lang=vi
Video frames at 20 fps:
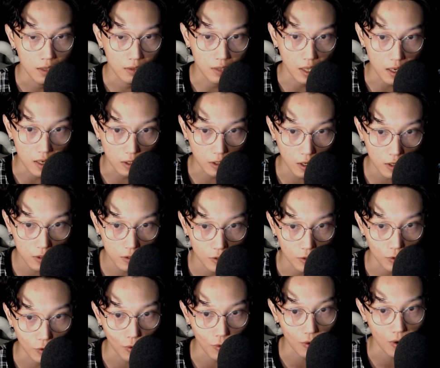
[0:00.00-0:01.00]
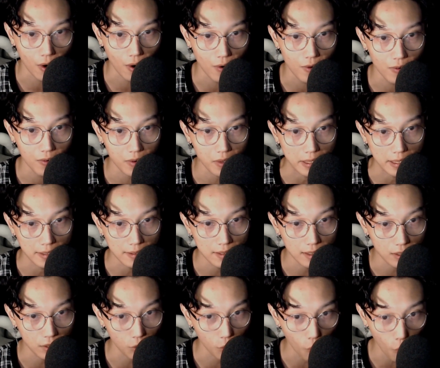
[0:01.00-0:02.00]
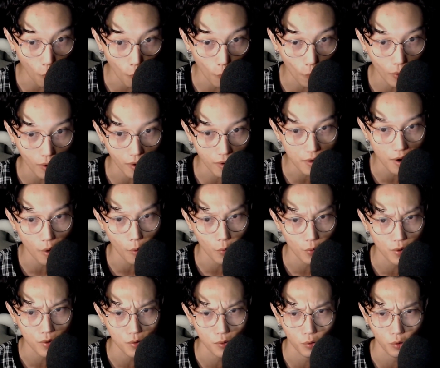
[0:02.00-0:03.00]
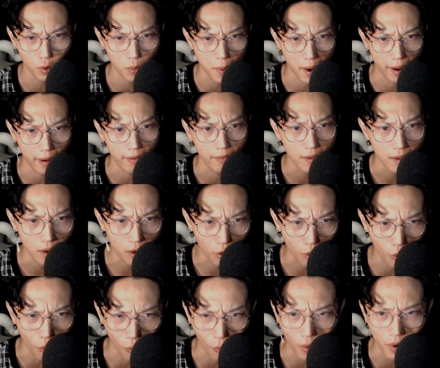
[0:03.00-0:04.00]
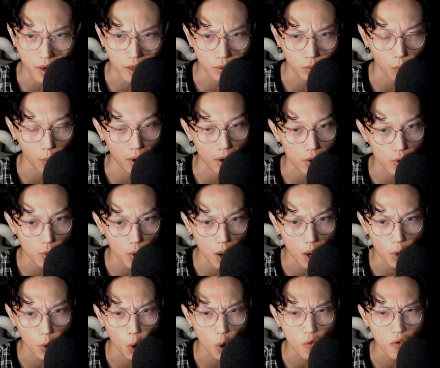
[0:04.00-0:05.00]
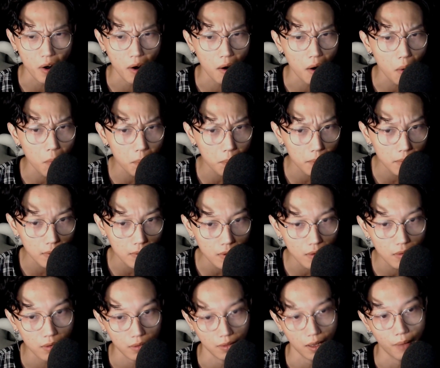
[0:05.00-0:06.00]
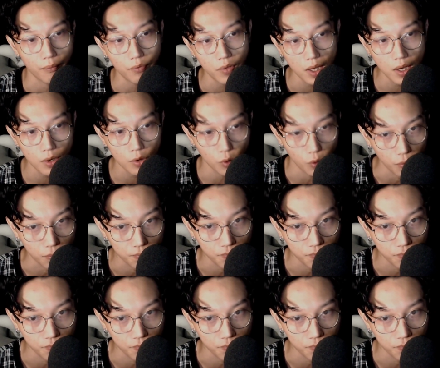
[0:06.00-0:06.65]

thì cái người con gái đó hiện lên ngồi ở đầu giường của bạn, gọi điện thoại cho ai đó và khóc rất là thảm thiết luôn.